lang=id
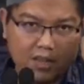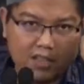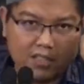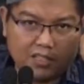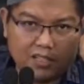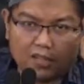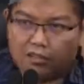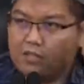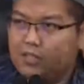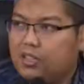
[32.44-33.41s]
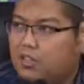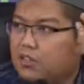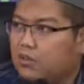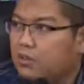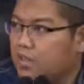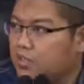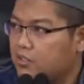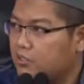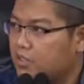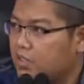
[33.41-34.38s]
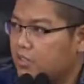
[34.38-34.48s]
pelit ya. Kalau dia kulkas
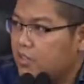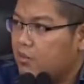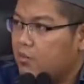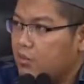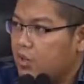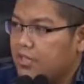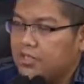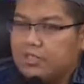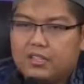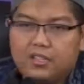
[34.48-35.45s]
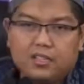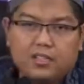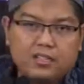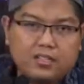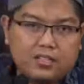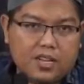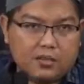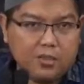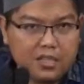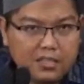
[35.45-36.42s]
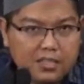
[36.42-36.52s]
saya rasa kebutuhan yang
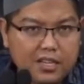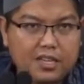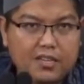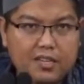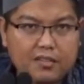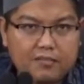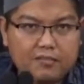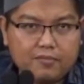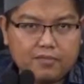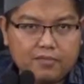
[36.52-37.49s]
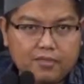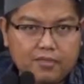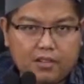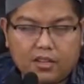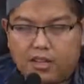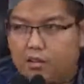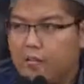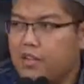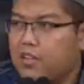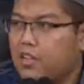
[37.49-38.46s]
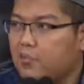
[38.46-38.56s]
sangat penting sekarang ya. Kalau
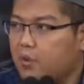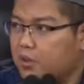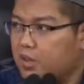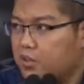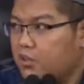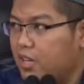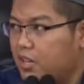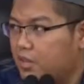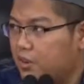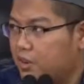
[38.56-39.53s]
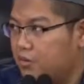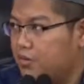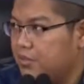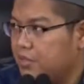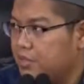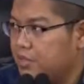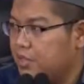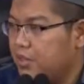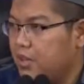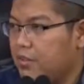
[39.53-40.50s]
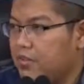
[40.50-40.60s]
memang dia tidak perlu ya sudah nggak perlu.
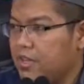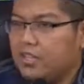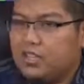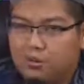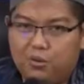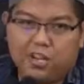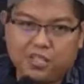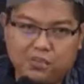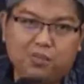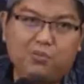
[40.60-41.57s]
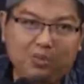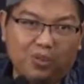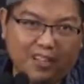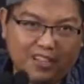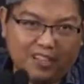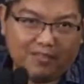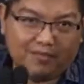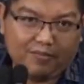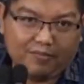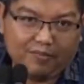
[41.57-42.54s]
Tapi kalau saya rasa kulkas itu kebutuhan ya.